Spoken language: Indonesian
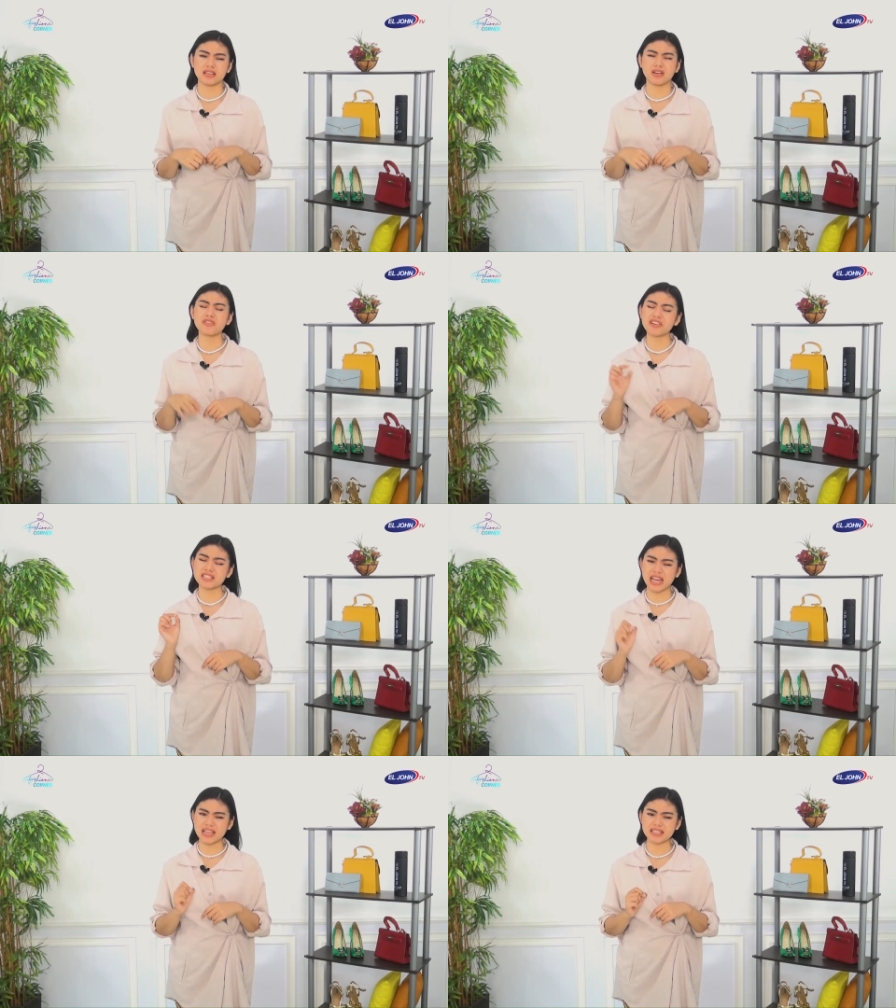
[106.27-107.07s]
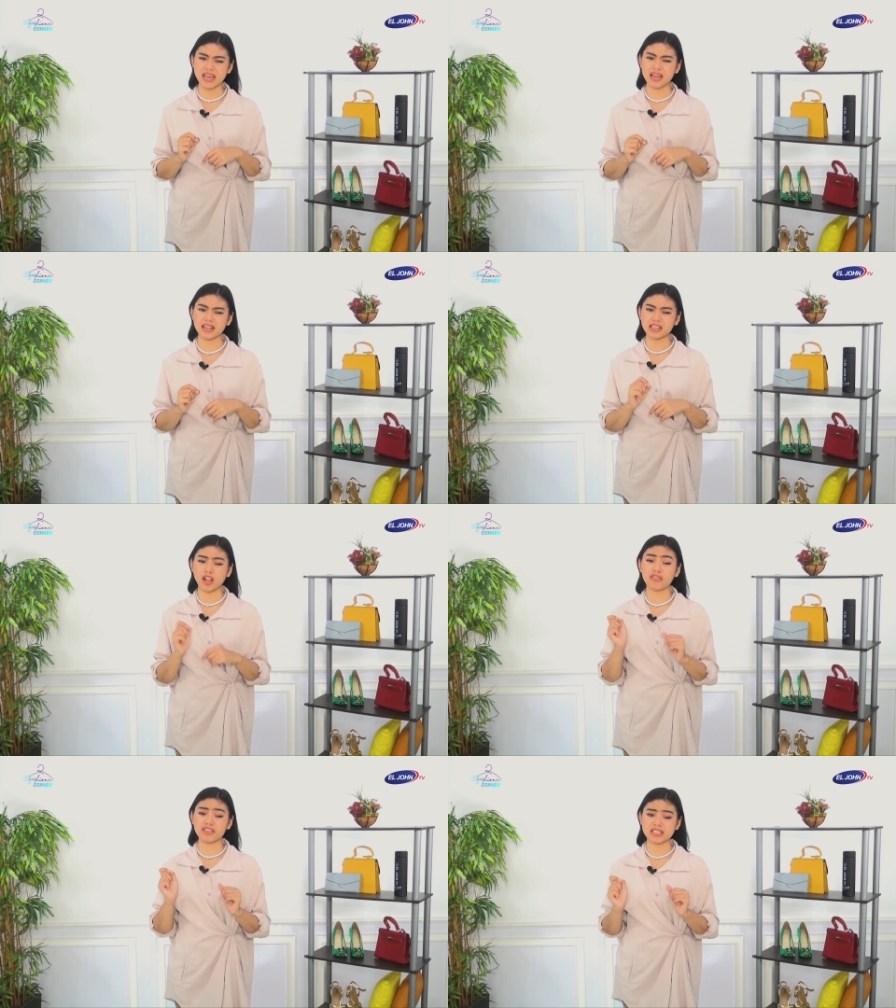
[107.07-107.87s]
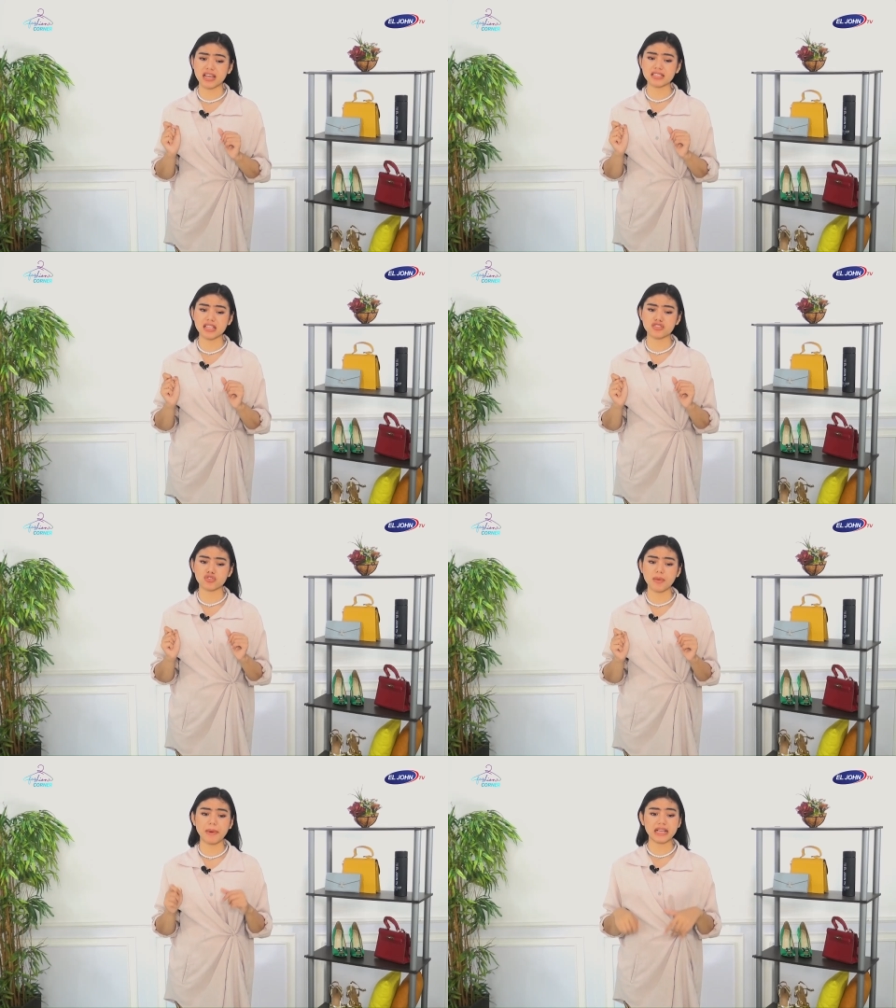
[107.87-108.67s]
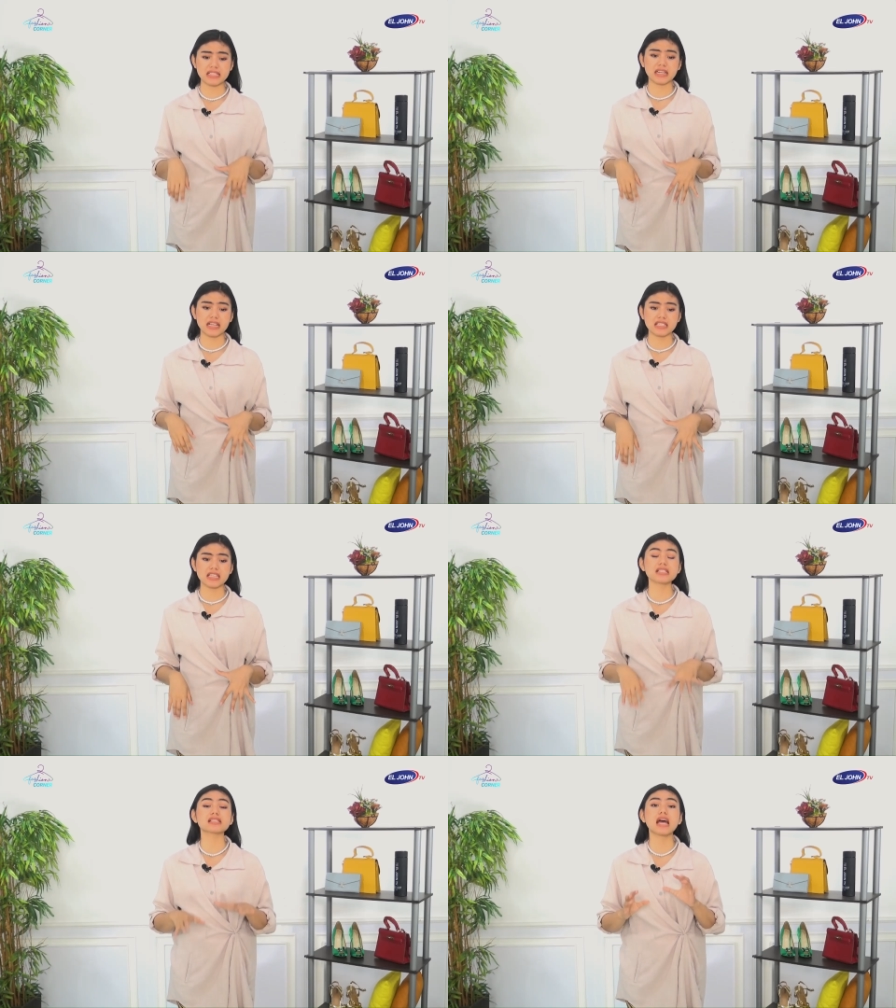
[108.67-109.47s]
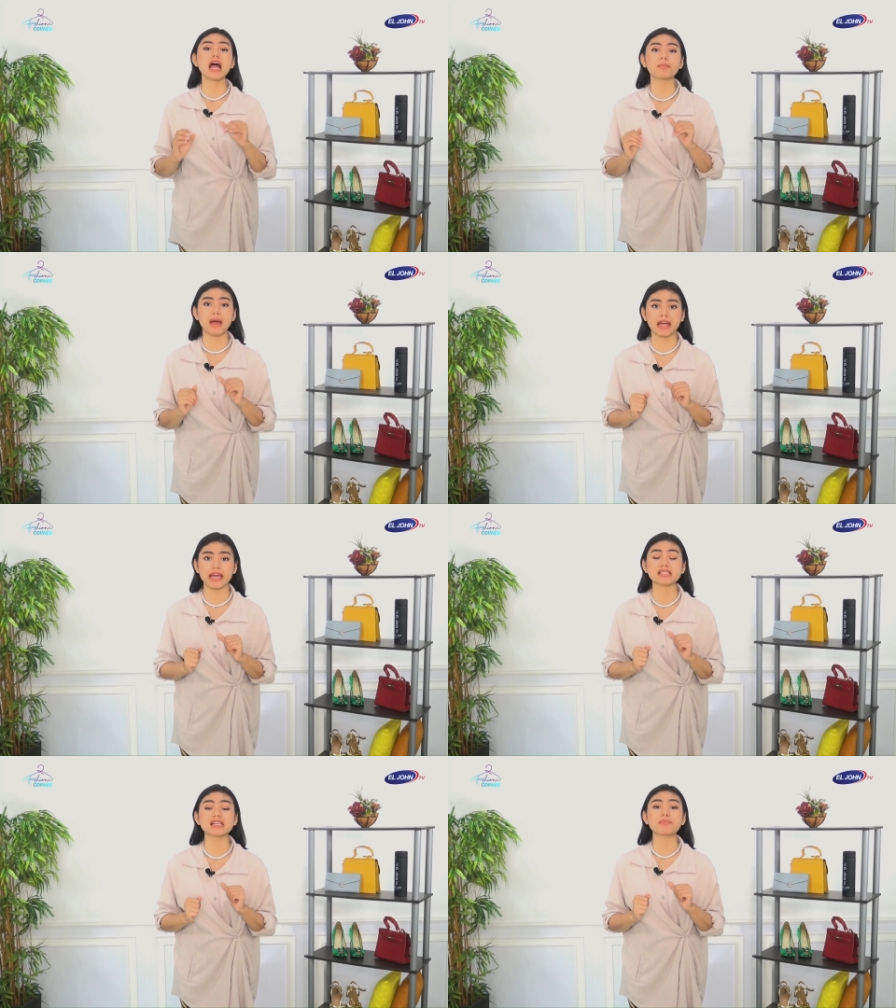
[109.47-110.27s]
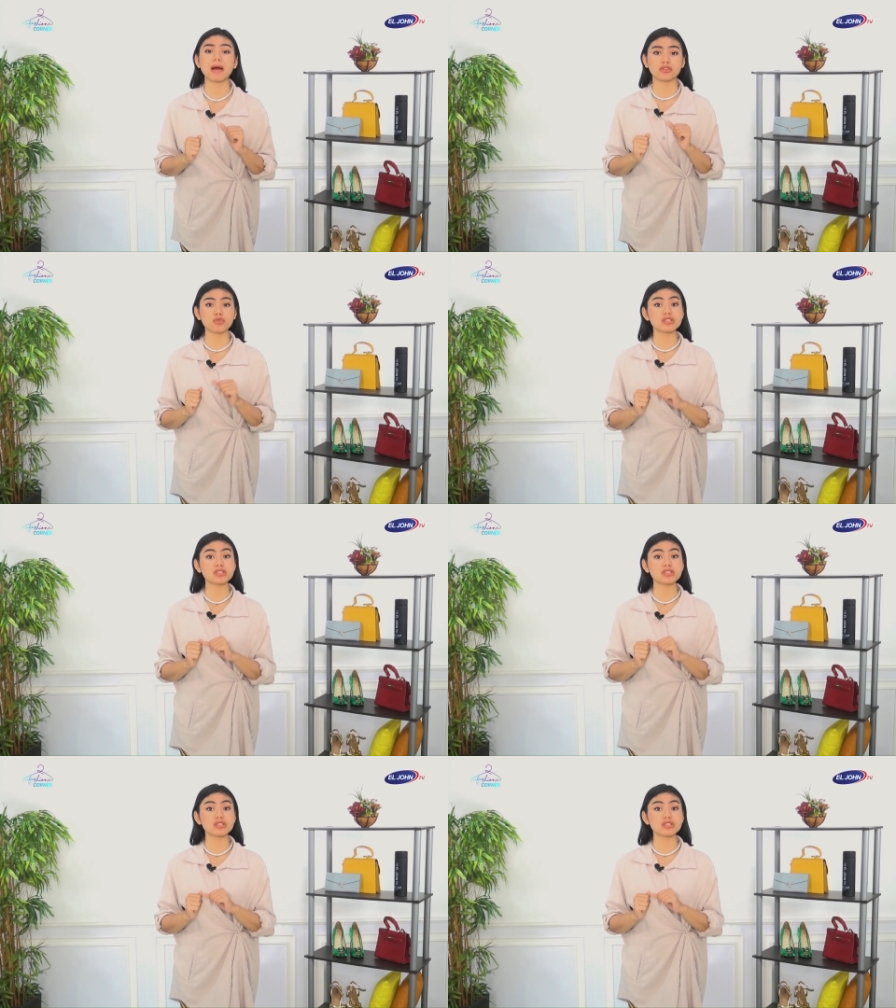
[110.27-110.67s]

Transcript: oversize ya little oversize dan juga pakai celana jeans dan pakai sepatu